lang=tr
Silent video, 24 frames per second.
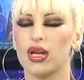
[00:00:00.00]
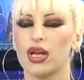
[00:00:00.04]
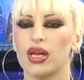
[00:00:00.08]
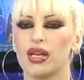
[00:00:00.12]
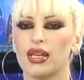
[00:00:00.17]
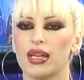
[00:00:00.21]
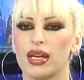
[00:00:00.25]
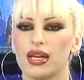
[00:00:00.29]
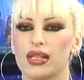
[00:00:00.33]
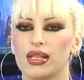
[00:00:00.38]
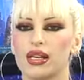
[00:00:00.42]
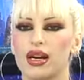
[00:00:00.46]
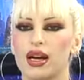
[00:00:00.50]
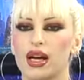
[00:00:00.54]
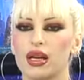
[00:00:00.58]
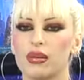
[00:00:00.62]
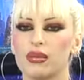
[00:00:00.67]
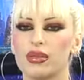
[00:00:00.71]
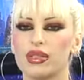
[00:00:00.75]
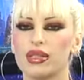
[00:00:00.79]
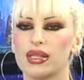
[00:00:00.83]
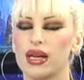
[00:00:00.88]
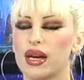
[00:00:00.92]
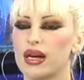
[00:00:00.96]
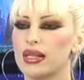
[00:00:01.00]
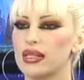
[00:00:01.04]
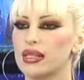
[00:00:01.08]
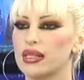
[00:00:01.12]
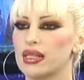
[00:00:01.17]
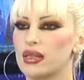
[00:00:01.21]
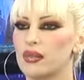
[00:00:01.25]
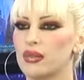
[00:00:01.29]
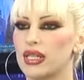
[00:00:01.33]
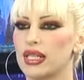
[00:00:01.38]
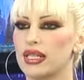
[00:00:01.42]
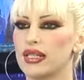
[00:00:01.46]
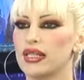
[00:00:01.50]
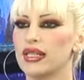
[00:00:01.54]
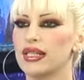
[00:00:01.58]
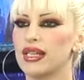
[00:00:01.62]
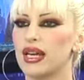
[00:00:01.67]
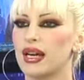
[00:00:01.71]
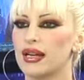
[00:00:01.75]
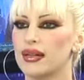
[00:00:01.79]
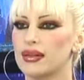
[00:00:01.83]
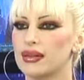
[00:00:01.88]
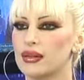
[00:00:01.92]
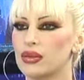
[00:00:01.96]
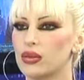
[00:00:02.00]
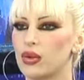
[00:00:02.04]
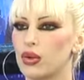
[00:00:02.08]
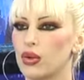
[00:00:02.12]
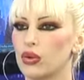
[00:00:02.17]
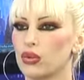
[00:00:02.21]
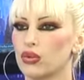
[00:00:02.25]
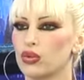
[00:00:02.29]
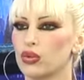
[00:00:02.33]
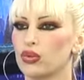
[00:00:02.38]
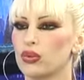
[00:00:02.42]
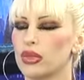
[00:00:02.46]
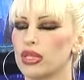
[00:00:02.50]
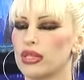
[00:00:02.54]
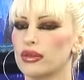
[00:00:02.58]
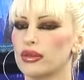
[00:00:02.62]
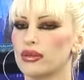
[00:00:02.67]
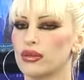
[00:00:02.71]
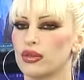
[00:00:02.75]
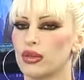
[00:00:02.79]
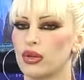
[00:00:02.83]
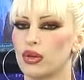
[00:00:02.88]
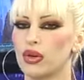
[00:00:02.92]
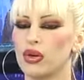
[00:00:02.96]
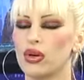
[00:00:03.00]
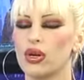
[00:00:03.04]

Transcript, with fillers: Yani gaybı sadece bilenin kendisi olduğunu bildiriyor.